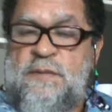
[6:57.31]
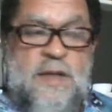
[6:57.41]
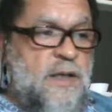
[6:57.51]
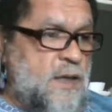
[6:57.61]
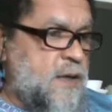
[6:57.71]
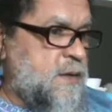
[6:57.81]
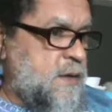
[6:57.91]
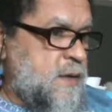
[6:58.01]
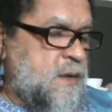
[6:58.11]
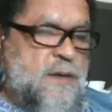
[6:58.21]
Elle est là.
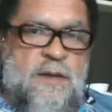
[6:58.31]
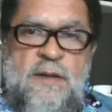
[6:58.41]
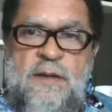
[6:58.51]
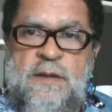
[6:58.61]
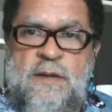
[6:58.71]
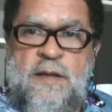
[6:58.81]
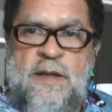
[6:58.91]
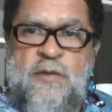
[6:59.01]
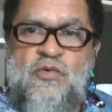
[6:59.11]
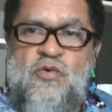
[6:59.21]

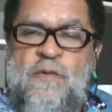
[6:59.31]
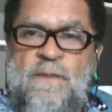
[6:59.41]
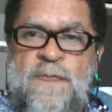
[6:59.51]
Elle, nous,